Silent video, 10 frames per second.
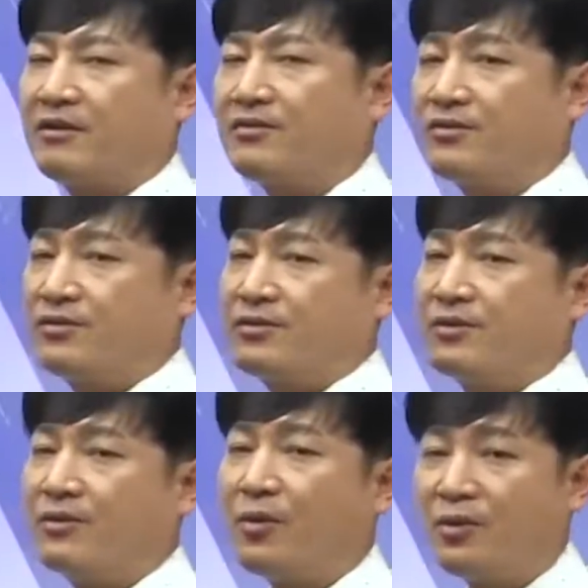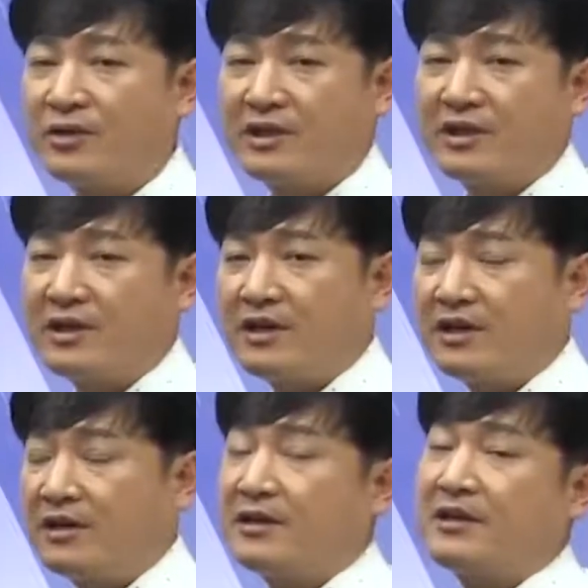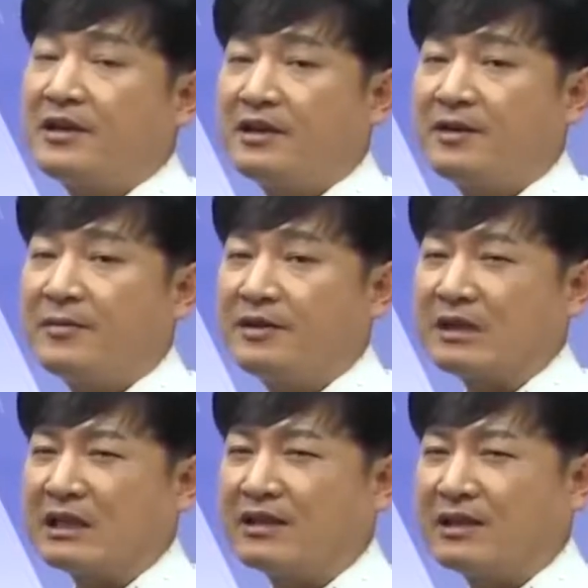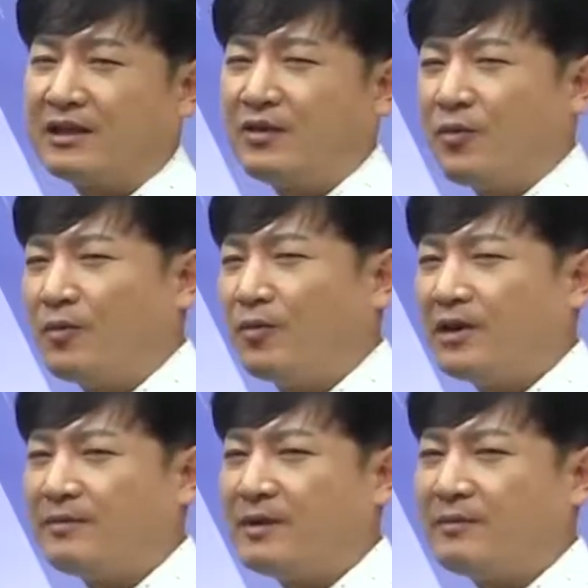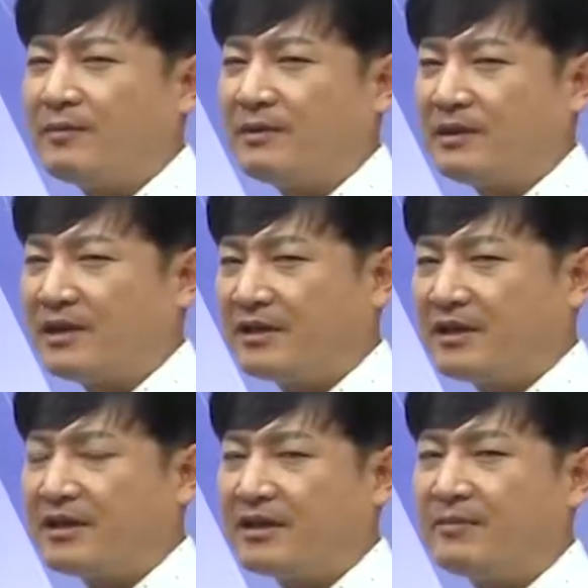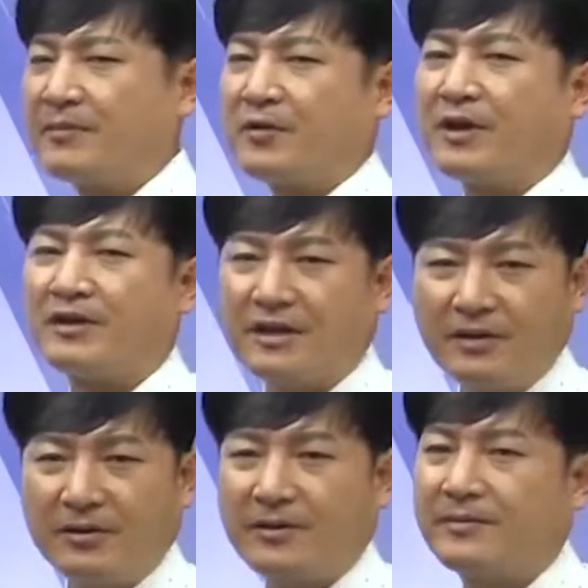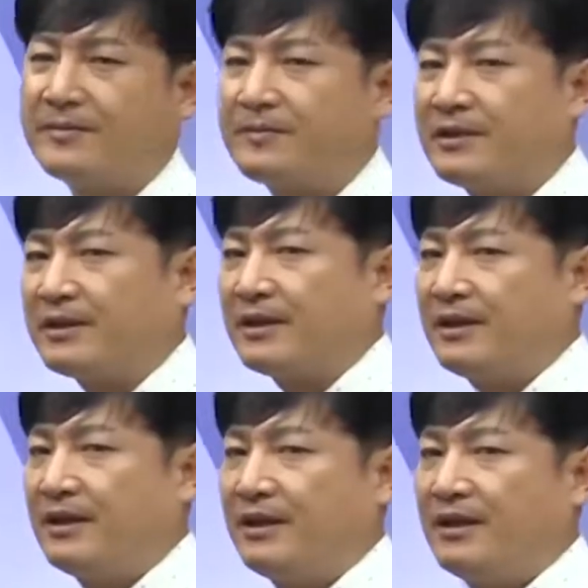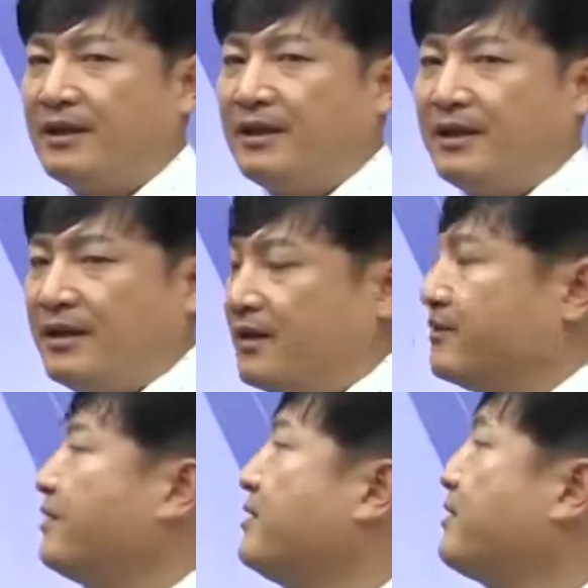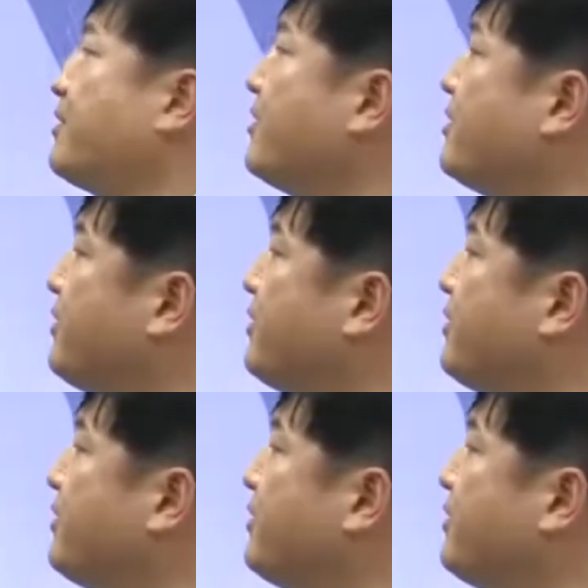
건축 구조는 공식이라 이렇게 생각하면 이 공부하는 방법을 찾아가기 굉장히 어렵습니다. 그러니까 어떤 특정의